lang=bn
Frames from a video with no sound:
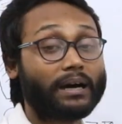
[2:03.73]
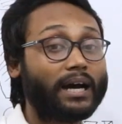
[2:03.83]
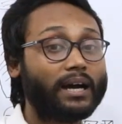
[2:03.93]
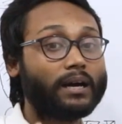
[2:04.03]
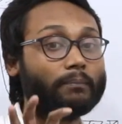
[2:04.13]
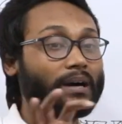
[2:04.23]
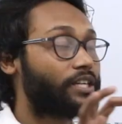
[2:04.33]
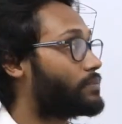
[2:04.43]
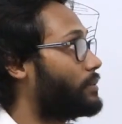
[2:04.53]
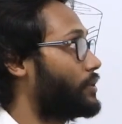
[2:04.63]
বা
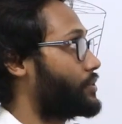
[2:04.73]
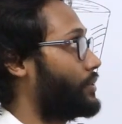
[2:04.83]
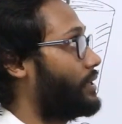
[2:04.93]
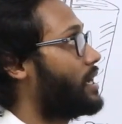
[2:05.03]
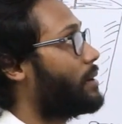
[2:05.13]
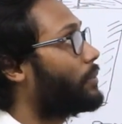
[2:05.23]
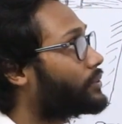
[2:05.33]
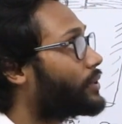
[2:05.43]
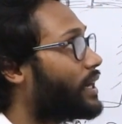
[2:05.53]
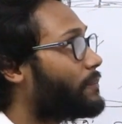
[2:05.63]
বাষ্পমোচন
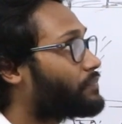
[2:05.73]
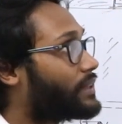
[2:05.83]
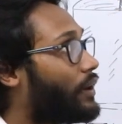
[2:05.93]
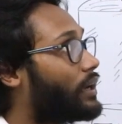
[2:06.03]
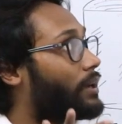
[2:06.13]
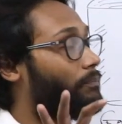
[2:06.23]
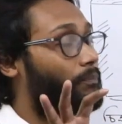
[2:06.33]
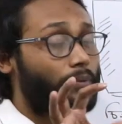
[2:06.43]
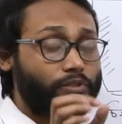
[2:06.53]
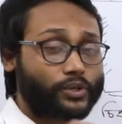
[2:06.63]
বন্ধুরা তাহলে
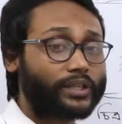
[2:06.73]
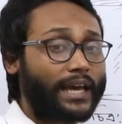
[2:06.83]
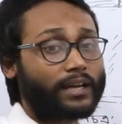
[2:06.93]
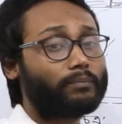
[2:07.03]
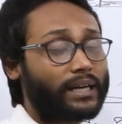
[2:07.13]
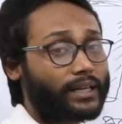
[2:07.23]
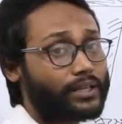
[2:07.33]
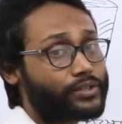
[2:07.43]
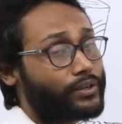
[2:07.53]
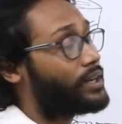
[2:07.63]
যদি এক
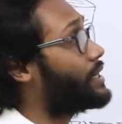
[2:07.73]
মার্কের জন্য